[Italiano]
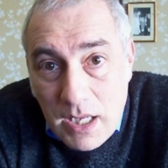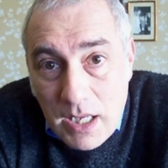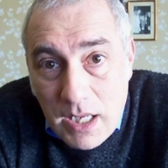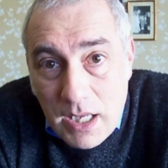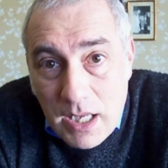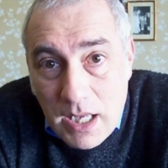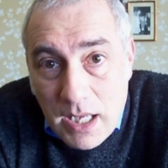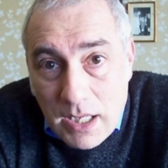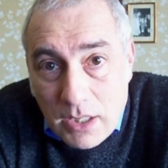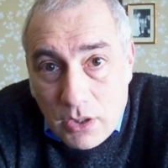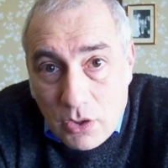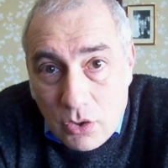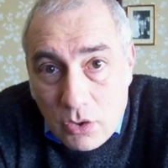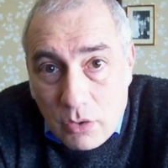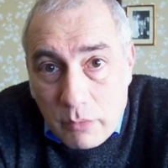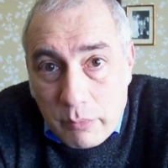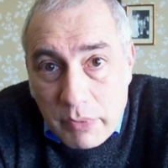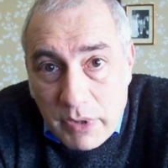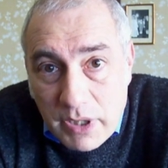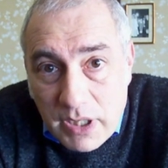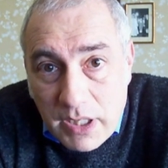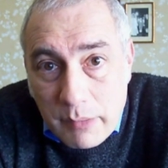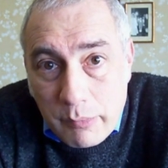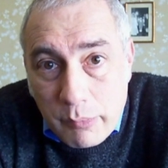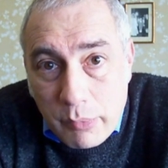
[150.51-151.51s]
Ecco,
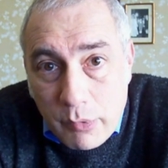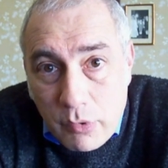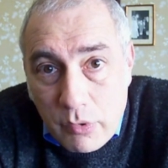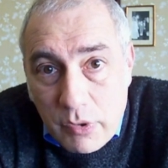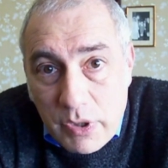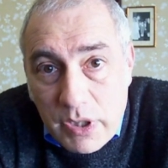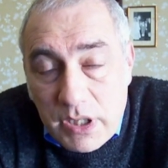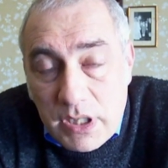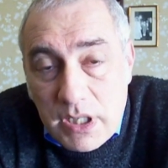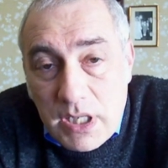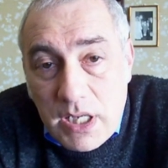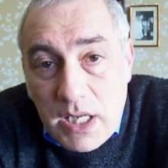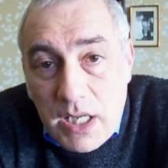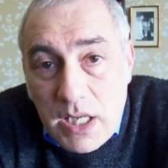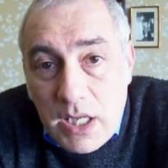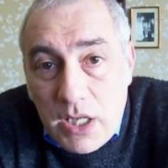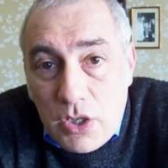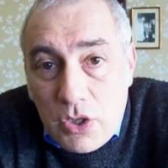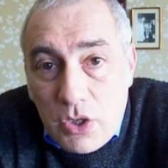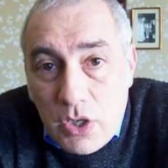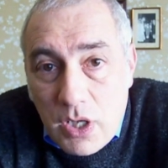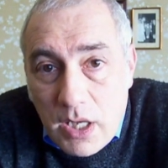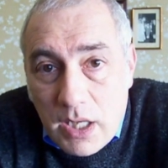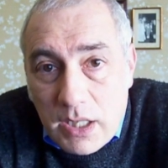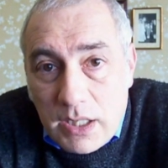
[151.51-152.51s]
perché poi
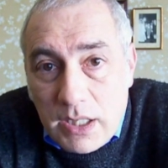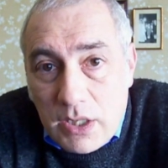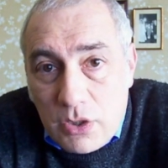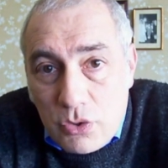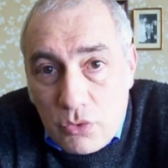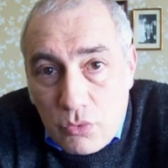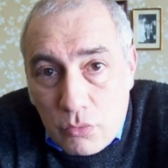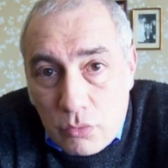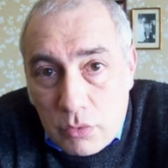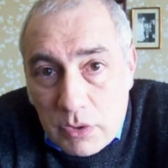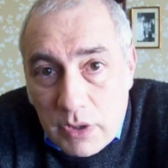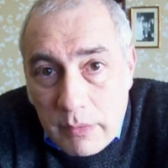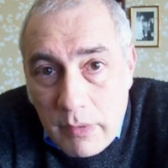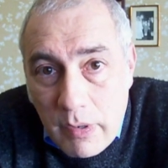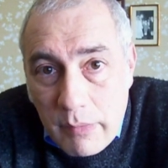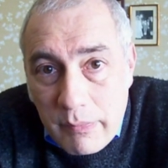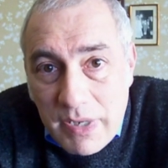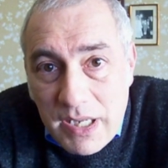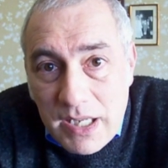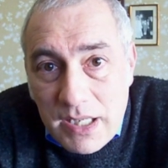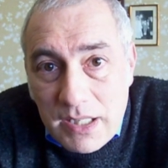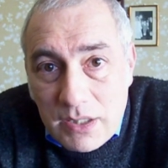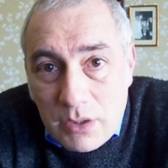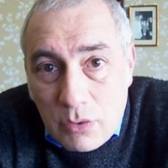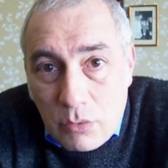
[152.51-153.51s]
adesso
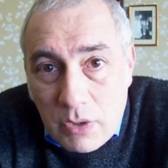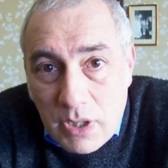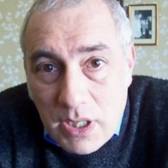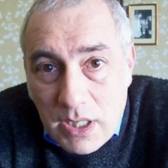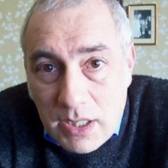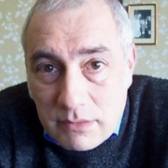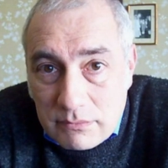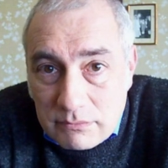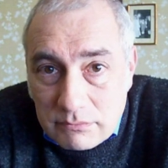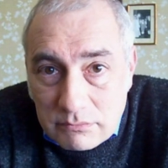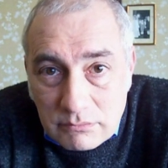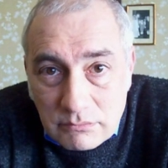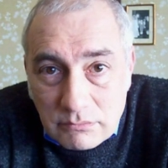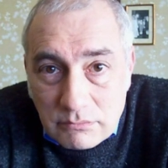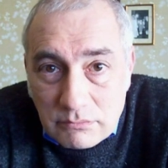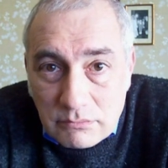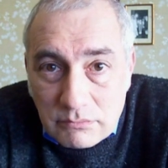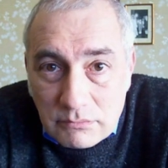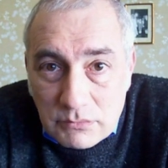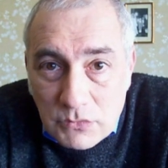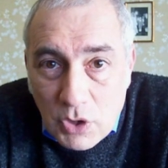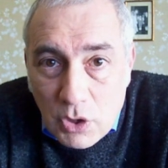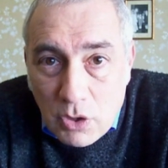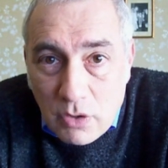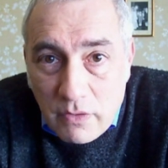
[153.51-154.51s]
ultimamente una
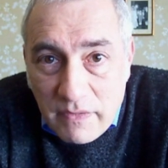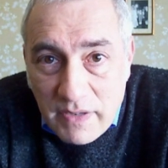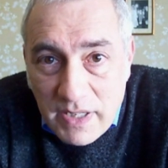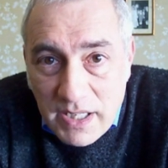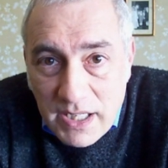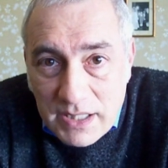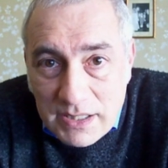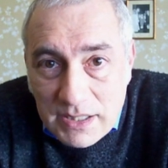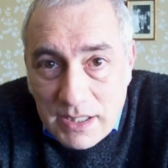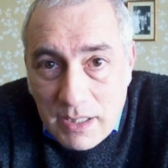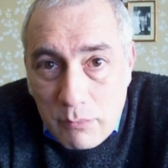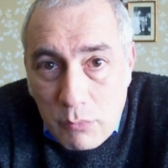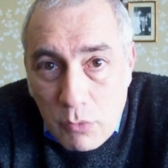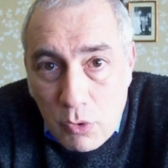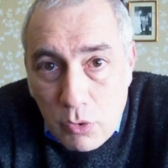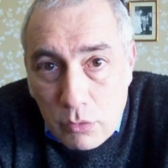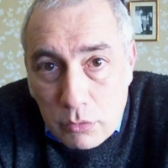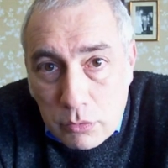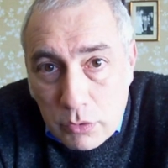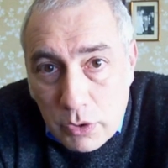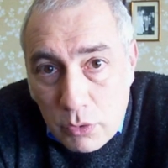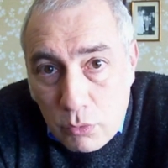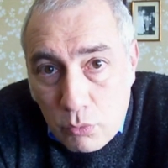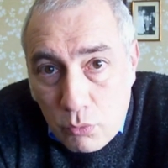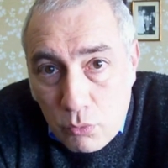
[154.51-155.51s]
trovata
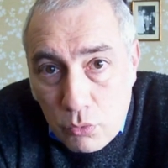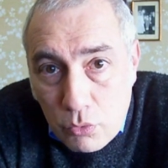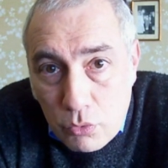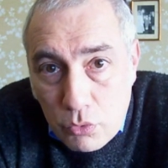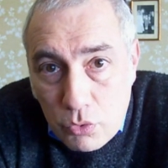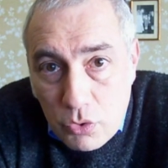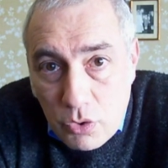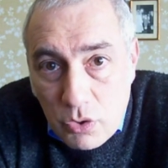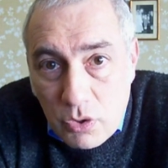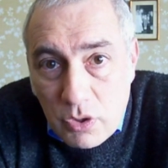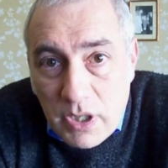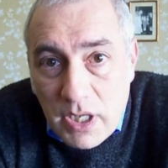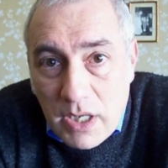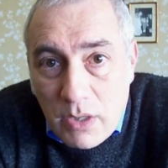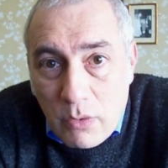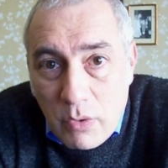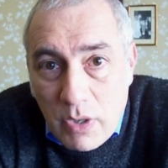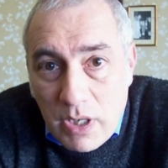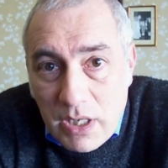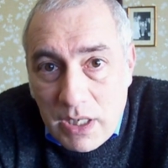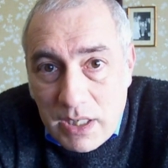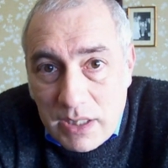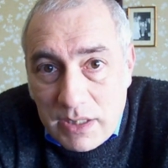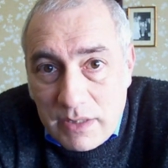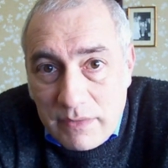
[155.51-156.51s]
molto in uso è
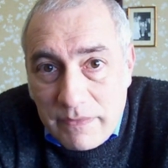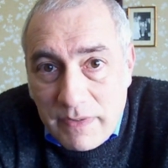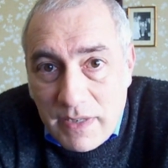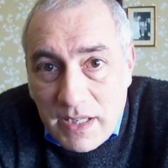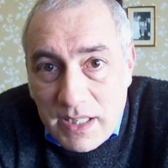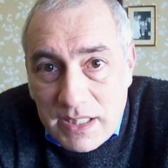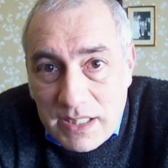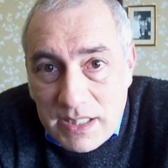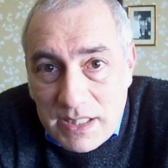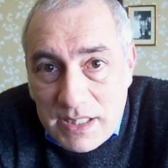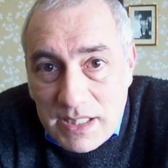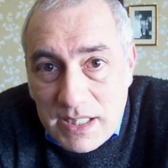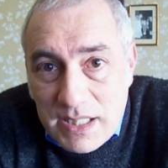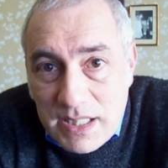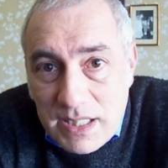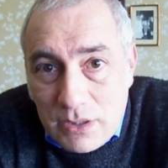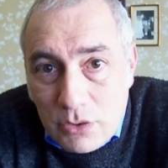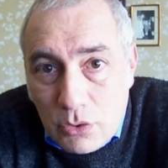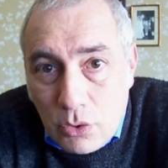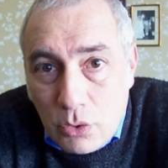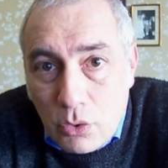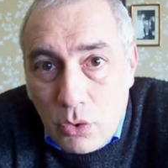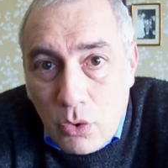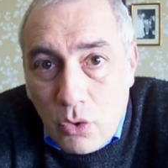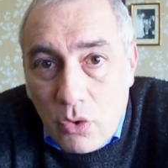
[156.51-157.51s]
quella di fare il
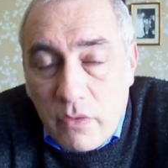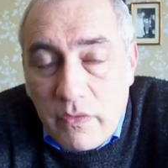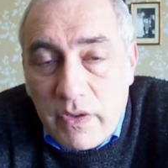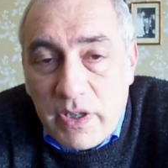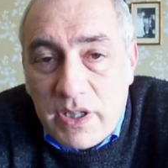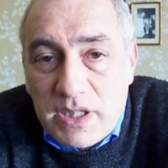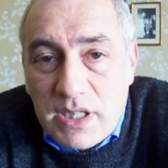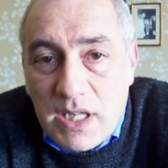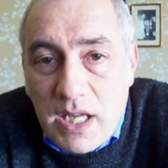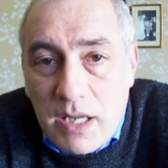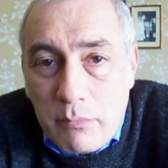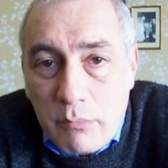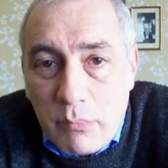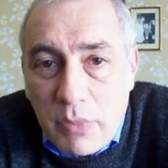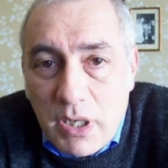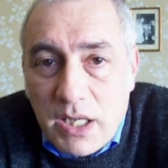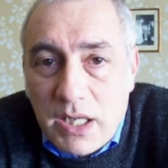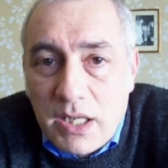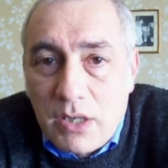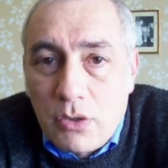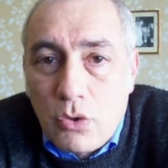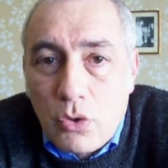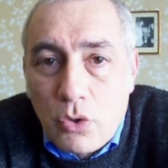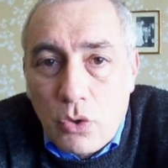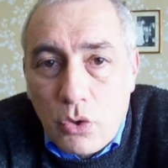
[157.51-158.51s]
sito dove sembra che
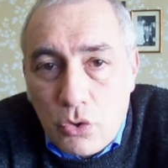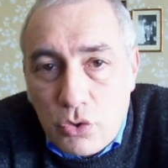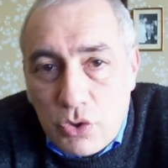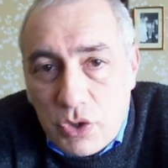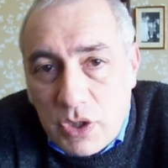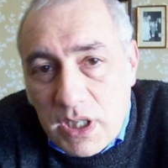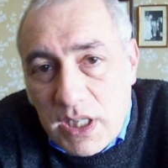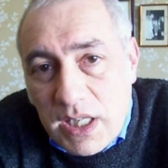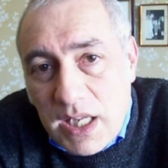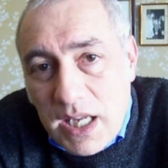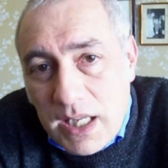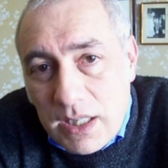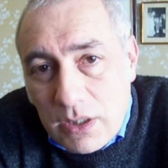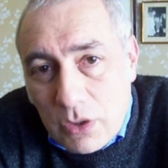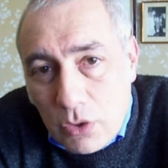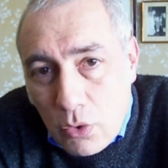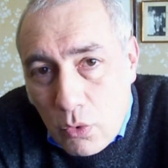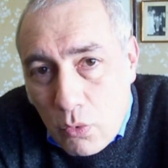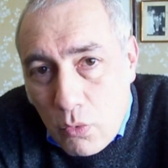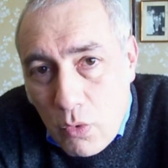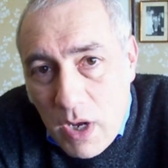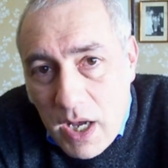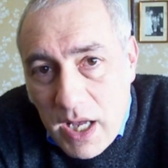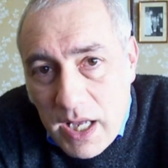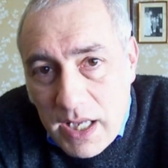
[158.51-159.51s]
non costi niente o
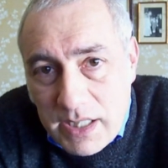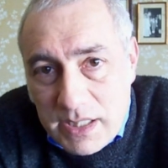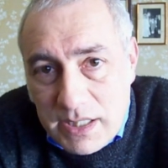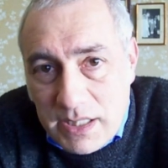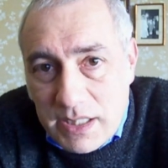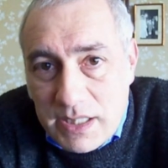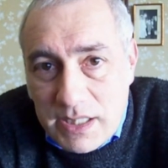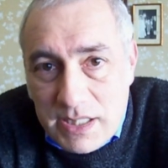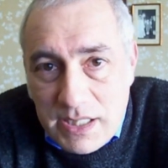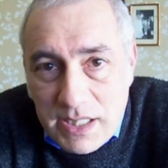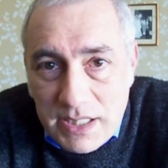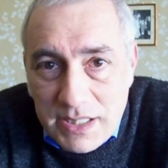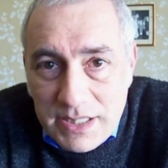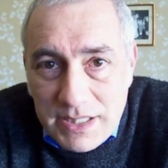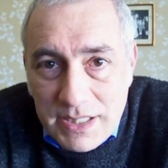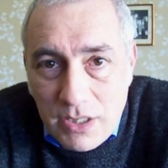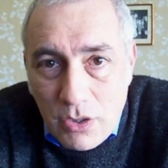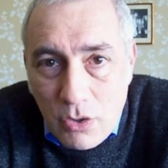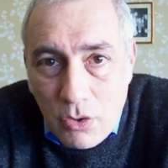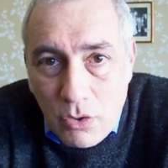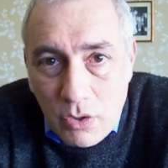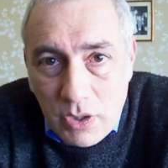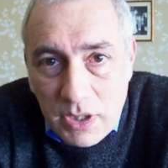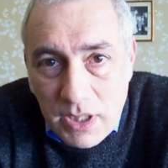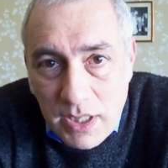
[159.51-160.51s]
quasi
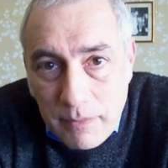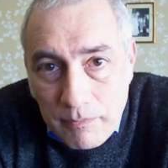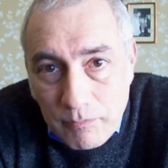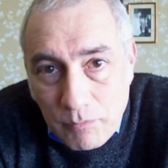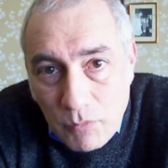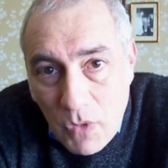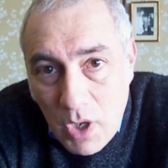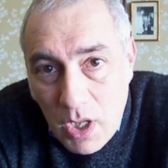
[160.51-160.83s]
l'iscrizione,